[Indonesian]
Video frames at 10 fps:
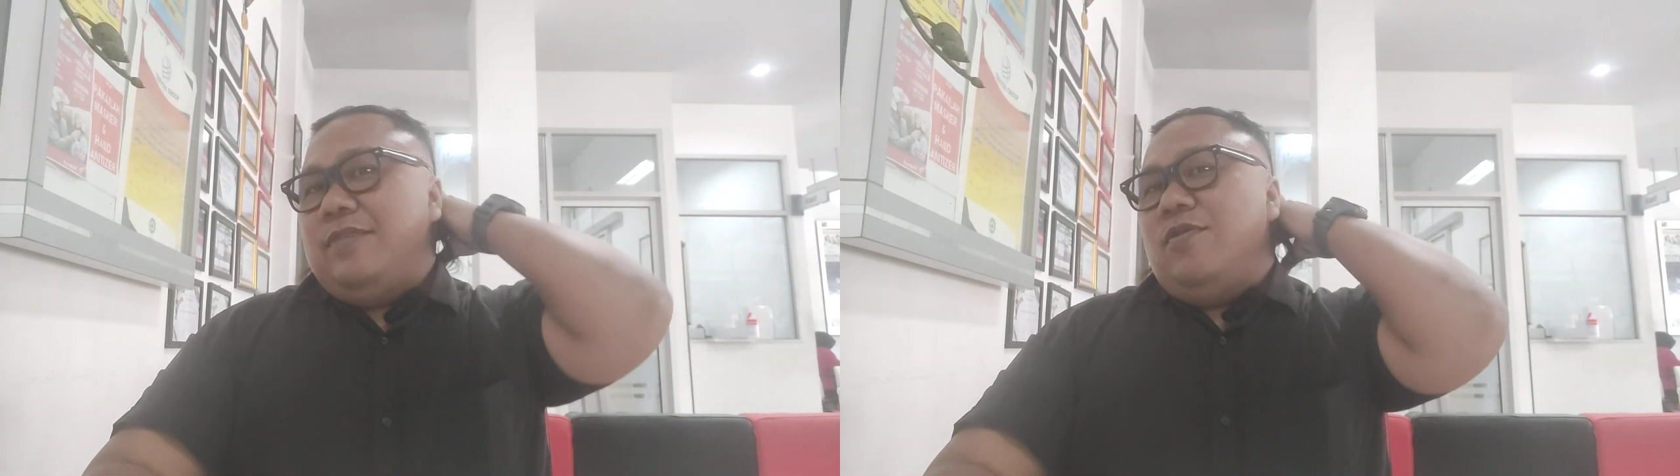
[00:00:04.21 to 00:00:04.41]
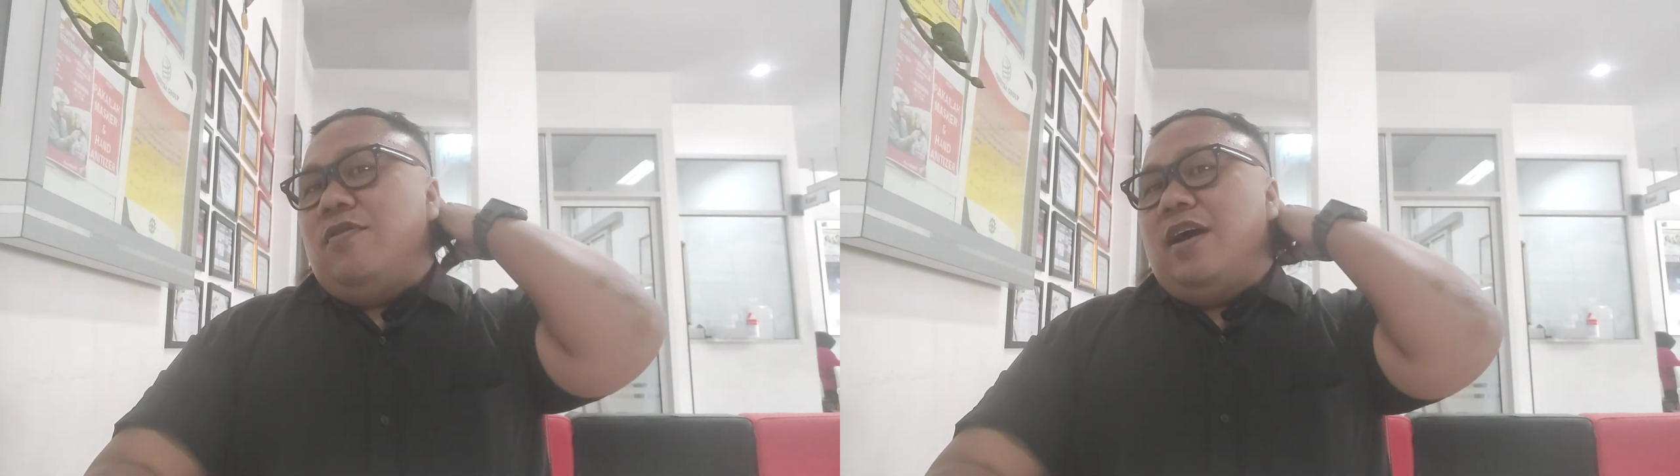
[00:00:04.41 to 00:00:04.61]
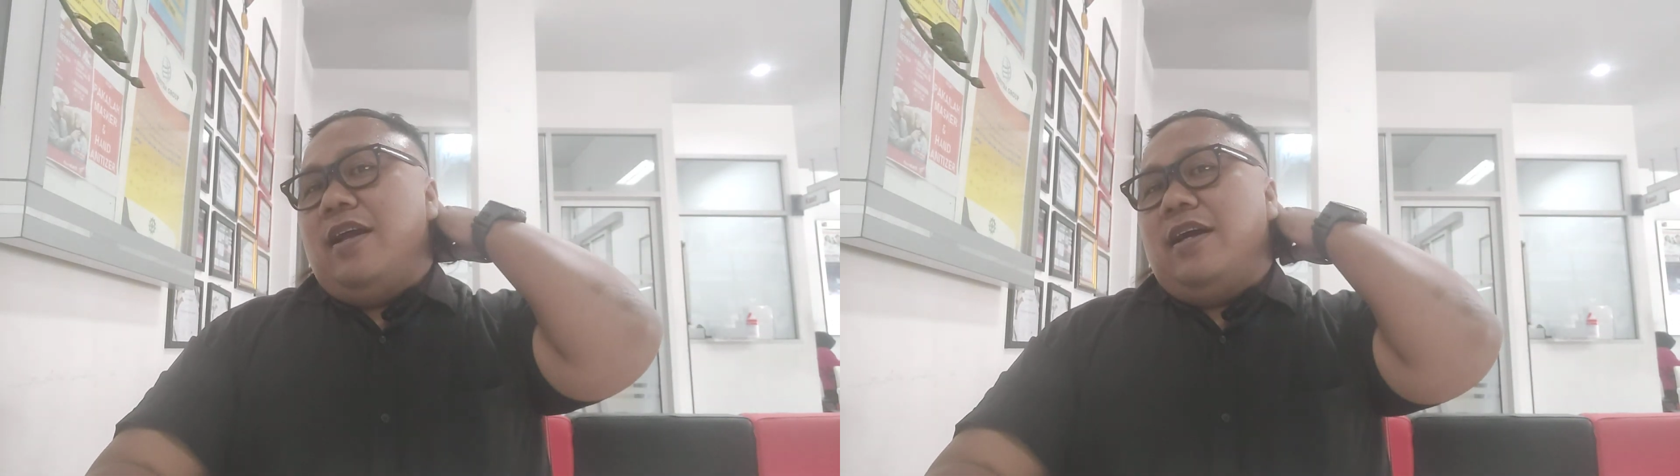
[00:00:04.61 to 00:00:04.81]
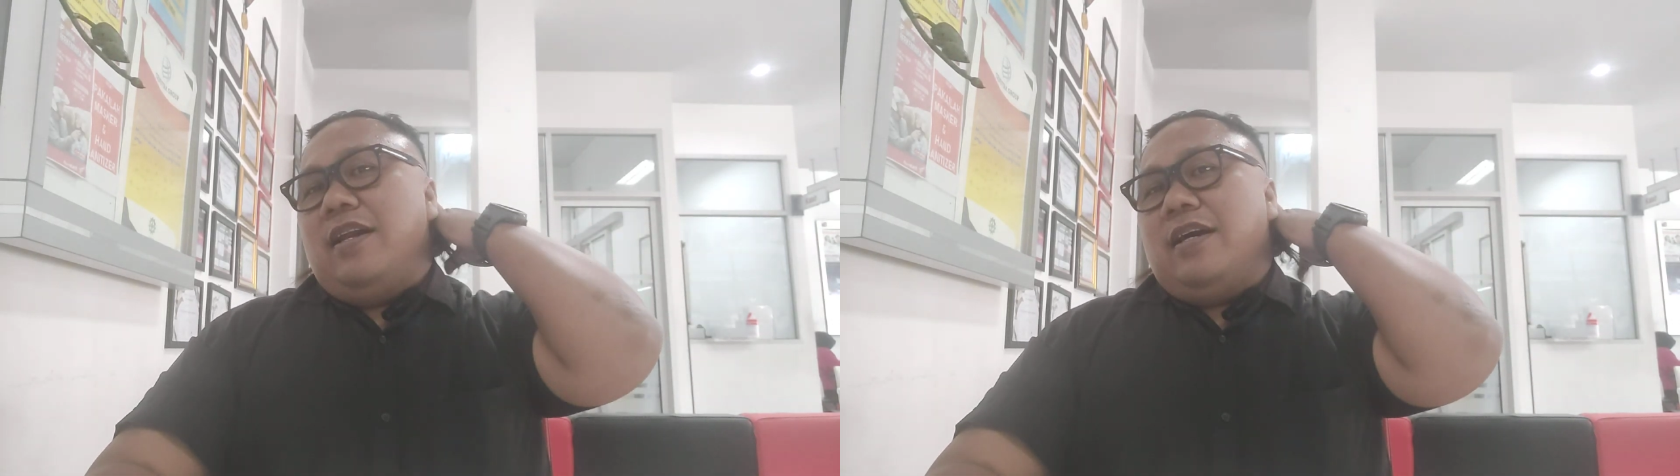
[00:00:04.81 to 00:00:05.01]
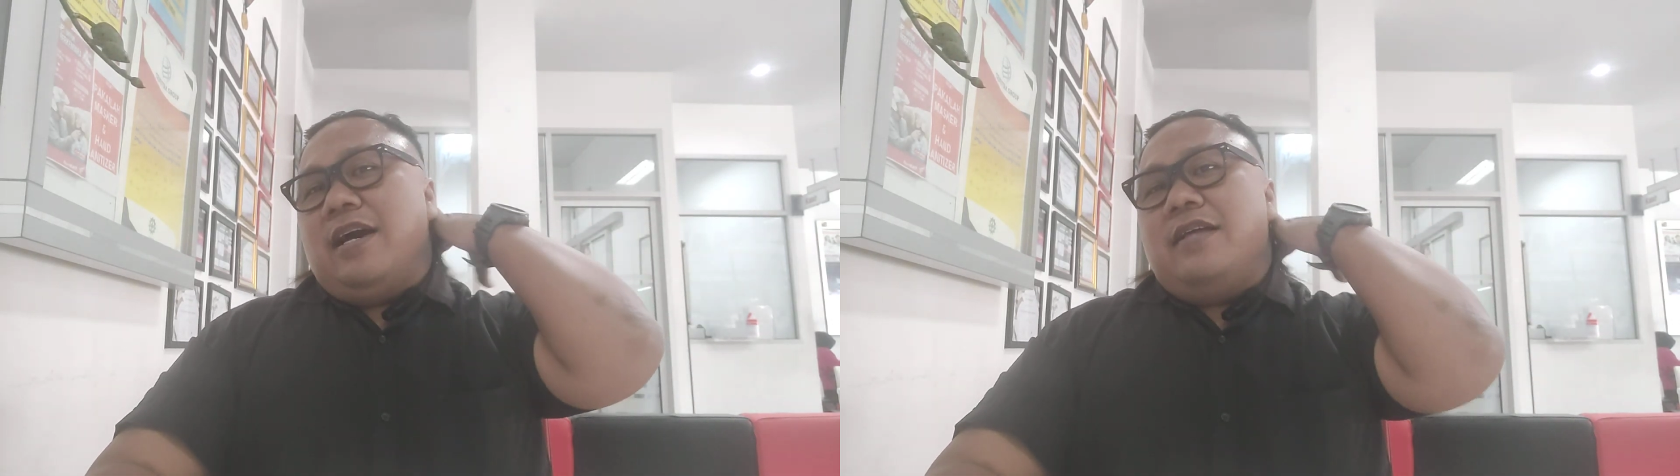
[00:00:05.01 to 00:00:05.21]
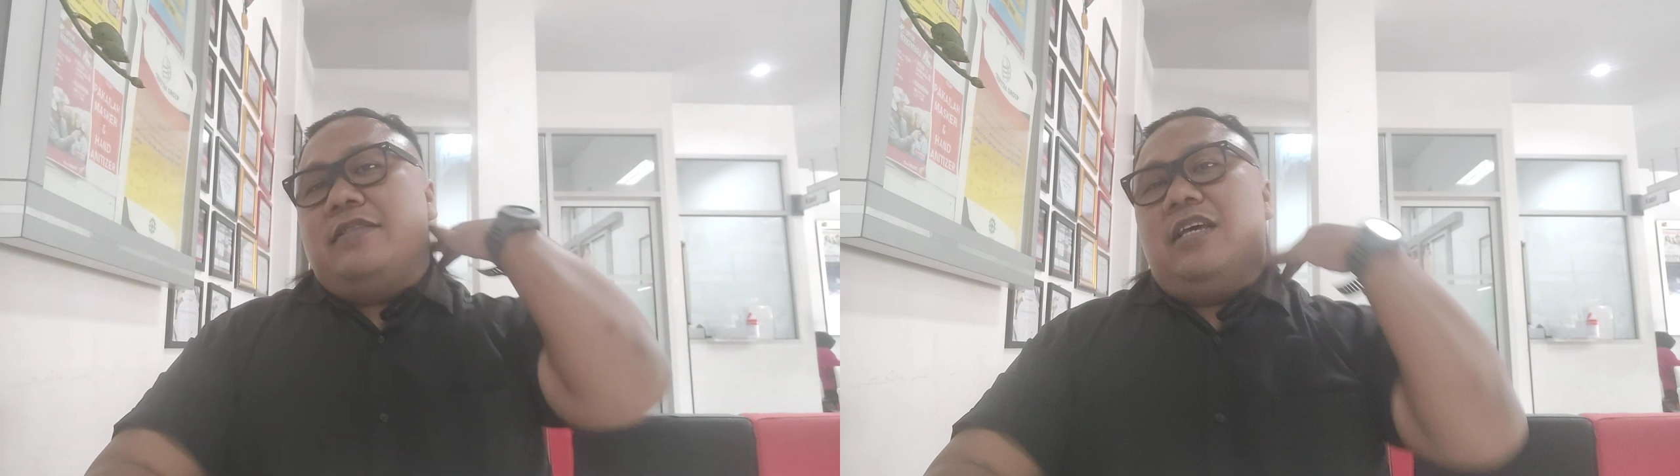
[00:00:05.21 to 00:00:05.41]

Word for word: Semoga rekan-rekan